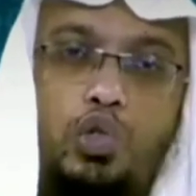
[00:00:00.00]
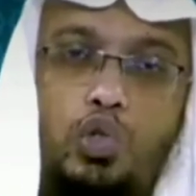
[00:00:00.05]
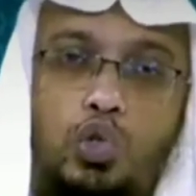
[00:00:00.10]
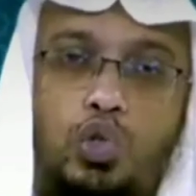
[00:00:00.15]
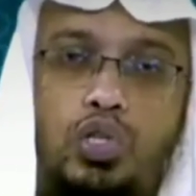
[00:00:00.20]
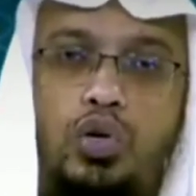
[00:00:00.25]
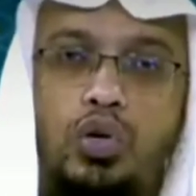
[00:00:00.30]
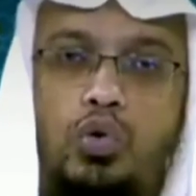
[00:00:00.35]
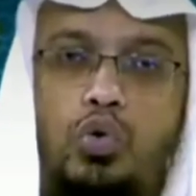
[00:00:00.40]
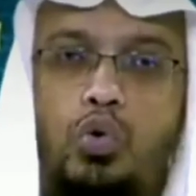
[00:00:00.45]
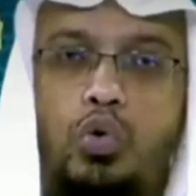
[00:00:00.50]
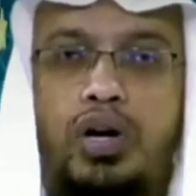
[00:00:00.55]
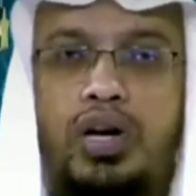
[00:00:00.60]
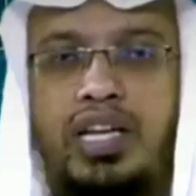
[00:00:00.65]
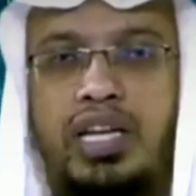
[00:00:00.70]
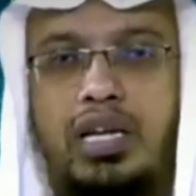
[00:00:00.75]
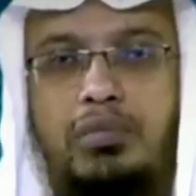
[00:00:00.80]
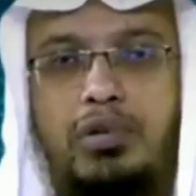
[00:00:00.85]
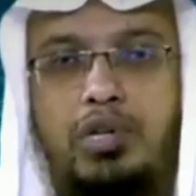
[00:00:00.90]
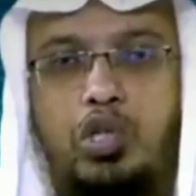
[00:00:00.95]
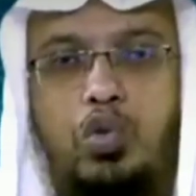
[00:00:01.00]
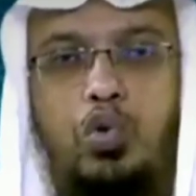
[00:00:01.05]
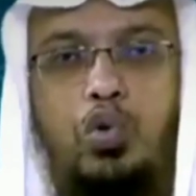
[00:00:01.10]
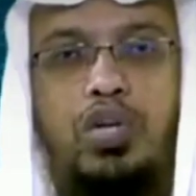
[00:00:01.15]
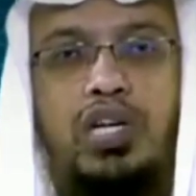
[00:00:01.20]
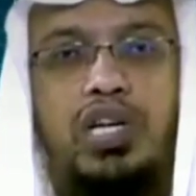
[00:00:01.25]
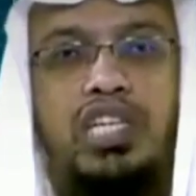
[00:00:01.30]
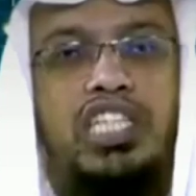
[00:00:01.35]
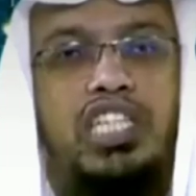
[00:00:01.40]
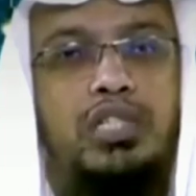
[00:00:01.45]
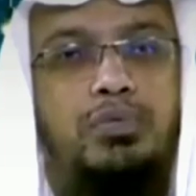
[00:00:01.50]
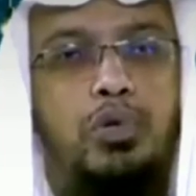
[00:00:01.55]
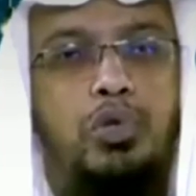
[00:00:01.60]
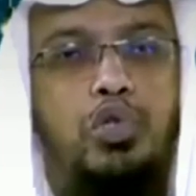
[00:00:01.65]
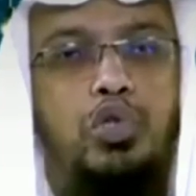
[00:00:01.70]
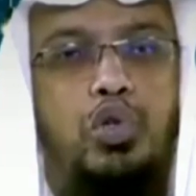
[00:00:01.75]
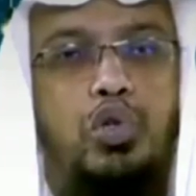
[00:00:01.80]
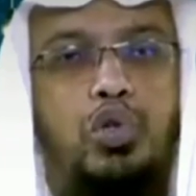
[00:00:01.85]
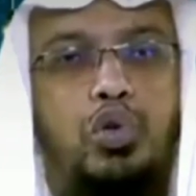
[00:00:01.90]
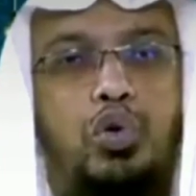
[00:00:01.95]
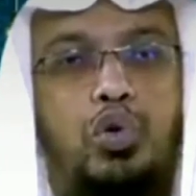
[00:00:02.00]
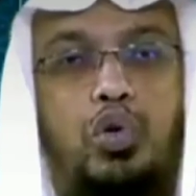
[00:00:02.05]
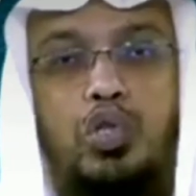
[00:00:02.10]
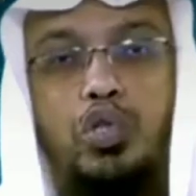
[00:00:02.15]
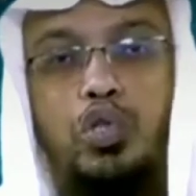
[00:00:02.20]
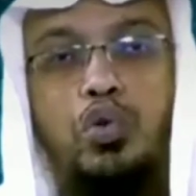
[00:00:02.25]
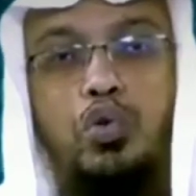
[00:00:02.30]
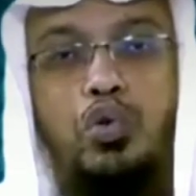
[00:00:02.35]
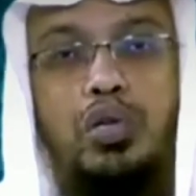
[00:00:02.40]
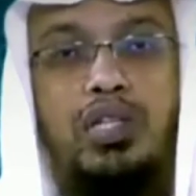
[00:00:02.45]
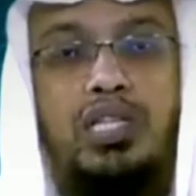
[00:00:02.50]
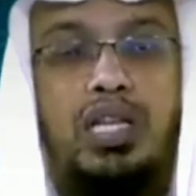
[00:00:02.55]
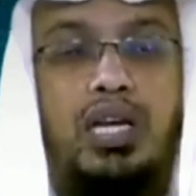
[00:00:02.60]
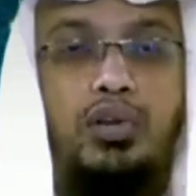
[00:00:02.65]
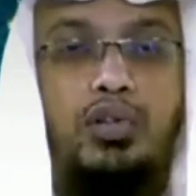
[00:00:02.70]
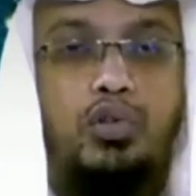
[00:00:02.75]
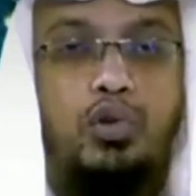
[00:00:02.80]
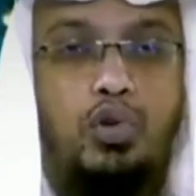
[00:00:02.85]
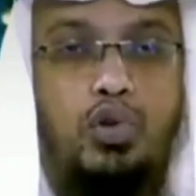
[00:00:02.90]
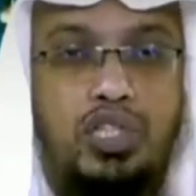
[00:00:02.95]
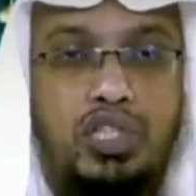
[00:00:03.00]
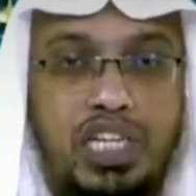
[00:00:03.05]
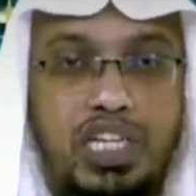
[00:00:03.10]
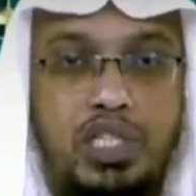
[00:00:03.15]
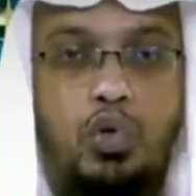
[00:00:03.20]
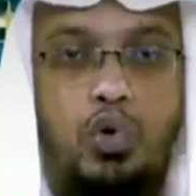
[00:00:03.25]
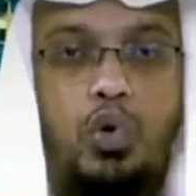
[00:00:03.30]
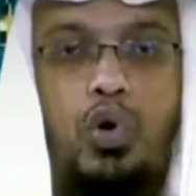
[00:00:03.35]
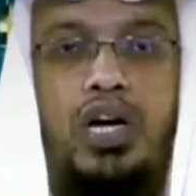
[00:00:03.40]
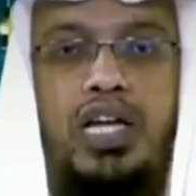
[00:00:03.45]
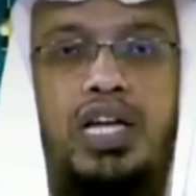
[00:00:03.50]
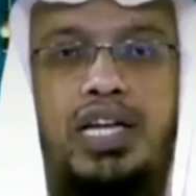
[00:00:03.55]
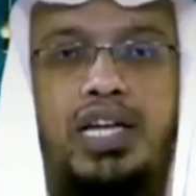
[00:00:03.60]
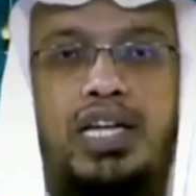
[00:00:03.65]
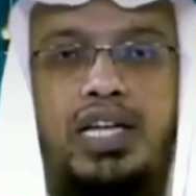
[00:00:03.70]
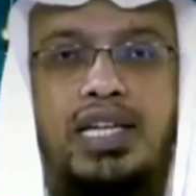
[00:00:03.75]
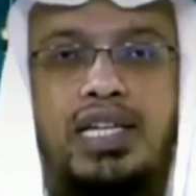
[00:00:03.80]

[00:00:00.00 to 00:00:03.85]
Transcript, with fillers: যদিও কোরআনে করিমের শুরু থেকে শেষ পর্যন্ত কষ্ট করে তেলাওয়াত করে শেষ করলে